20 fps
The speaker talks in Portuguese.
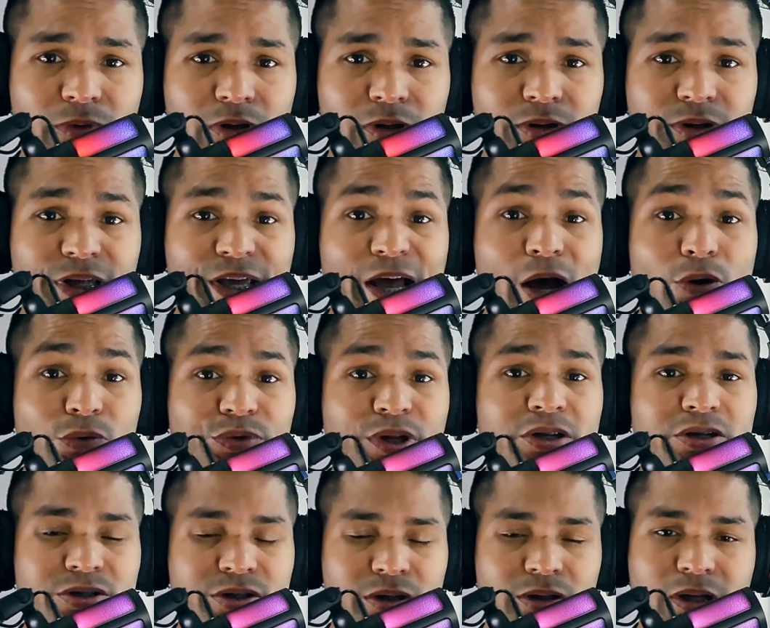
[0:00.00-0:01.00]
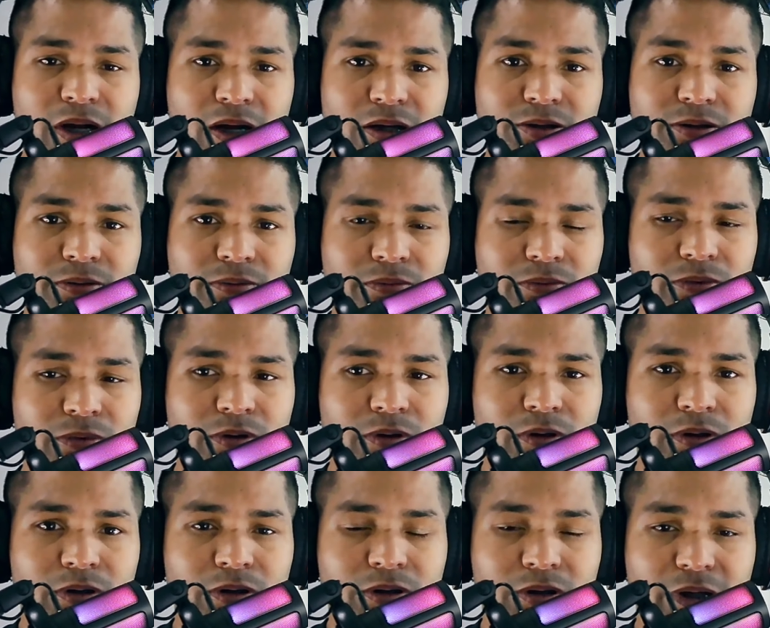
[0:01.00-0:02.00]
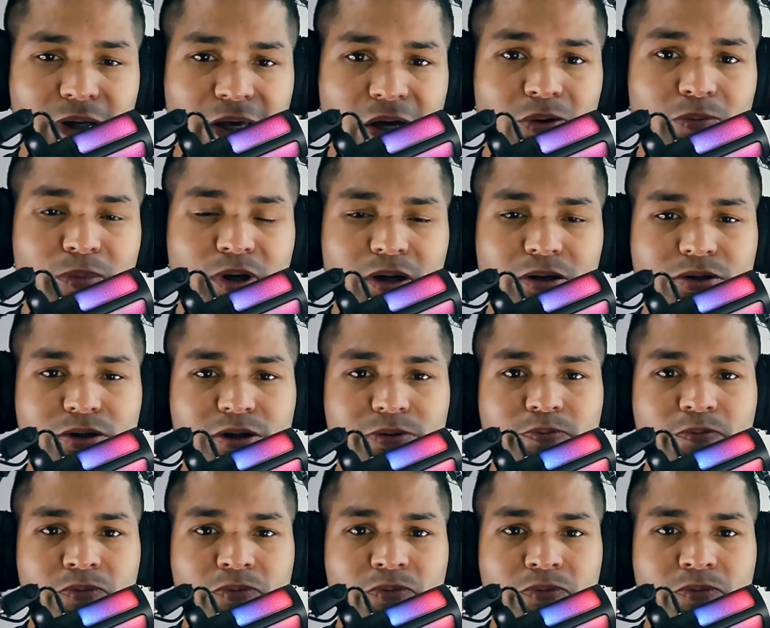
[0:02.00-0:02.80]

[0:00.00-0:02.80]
tem autenticidade e realmente